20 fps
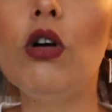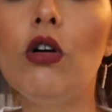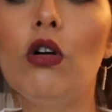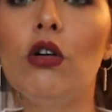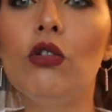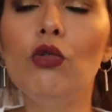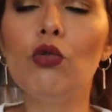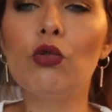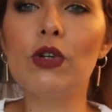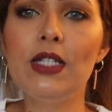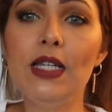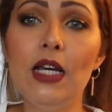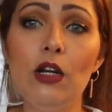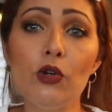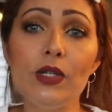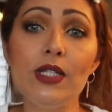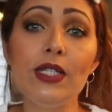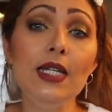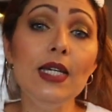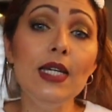Euh, donc c'est
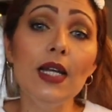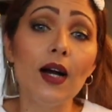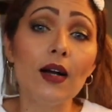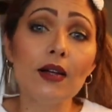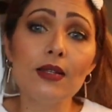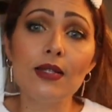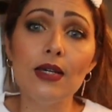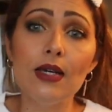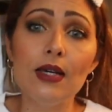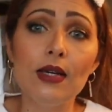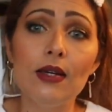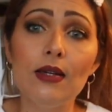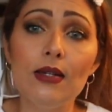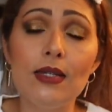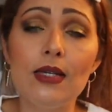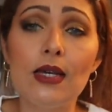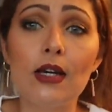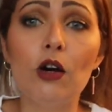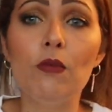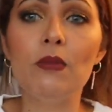le style, hein,
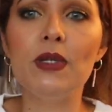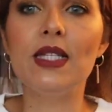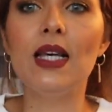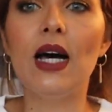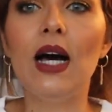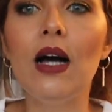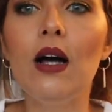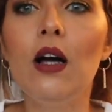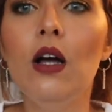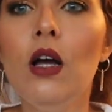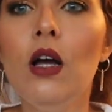c'est comme ça.